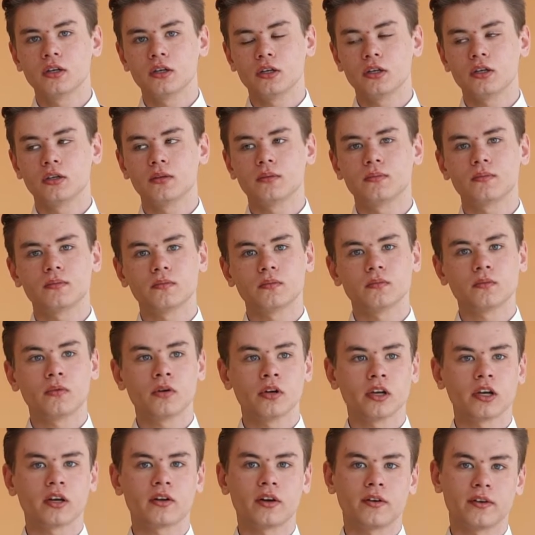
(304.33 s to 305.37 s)
i
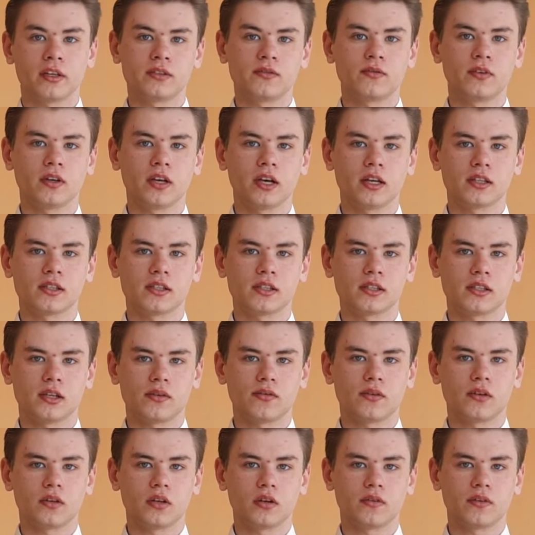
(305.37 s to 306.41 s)
moje klasyfikacje
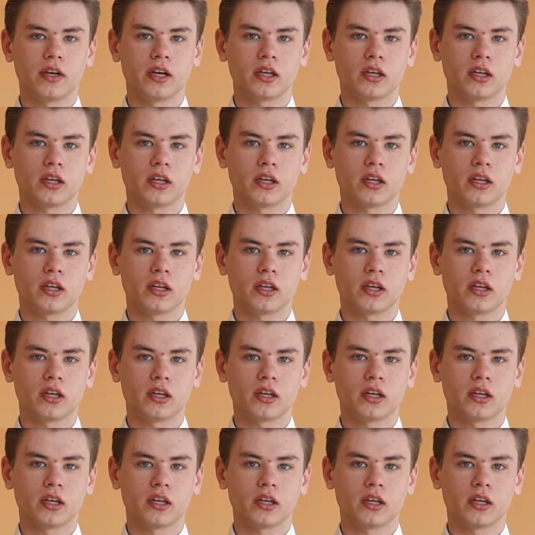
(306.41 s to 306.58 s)
zawodowe,